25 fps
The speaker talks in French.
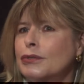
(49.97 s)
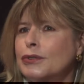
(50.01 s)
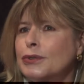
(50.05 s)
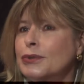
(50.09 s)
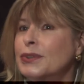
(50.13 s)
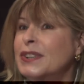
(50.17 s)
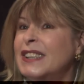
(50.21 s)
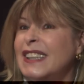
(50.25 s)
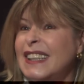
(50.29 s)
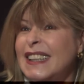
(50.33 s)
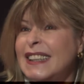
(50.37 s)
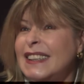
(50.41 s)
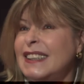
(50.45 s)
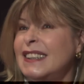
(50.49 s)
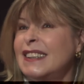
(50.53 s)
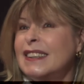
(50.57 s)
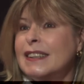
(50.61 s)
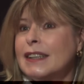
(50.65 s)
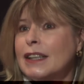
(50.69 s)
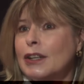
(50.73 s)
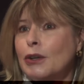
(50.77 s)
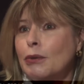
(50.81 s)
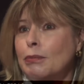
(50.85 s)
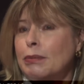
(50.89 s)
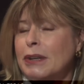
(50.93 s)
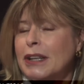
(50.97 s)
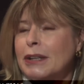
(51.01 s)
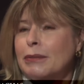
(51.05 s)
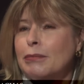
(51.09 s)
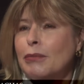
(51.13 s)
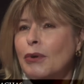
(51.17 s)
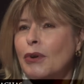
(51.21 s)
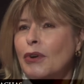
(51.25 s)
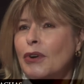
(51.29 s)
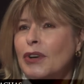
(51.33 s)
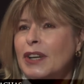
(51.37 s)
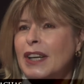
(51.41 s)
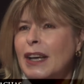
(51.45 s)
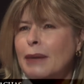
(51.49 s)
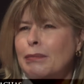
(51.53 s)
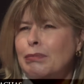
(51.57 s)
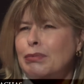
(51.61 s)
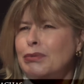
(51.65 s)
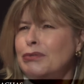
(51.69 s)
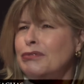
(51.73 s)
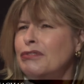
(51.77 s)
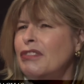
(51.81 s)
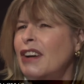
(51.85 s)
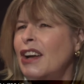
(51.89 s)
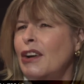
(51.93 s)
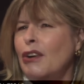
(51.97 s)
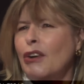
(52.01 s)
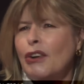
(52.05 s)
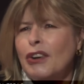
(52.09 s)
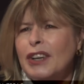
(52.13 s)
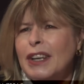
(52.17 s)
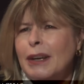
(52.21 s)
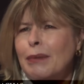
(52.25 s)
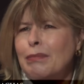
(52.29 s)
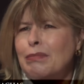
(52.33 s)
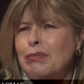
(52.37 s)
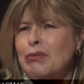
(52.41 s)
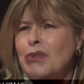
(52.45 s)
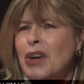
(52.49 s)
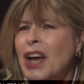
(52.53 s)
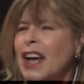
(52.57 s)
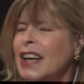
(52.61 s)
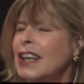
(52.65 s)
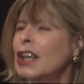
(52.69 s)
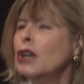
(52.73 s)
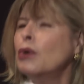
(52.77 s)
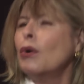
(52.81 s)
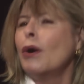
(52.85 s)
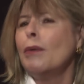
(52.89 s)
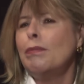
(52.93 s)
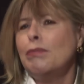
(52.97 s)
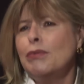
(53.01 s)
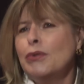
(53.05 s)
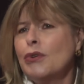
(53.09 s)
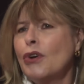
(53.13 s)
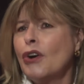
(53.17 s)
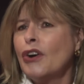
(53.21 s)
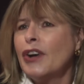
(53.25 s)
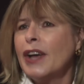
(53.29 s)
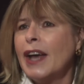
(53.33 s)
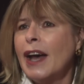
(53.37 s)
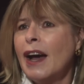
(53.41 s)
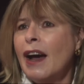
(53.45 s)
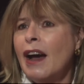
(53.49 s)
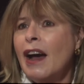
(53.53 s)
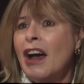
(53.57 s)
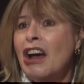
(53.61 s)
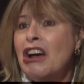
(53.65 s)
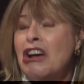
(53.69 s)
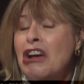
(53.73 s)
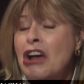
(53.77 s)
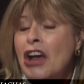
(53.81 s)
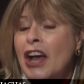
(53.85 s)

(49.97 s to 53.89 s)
se déliter complètement, qui a plus de valeur, qui a plus, qui croit plus en rien.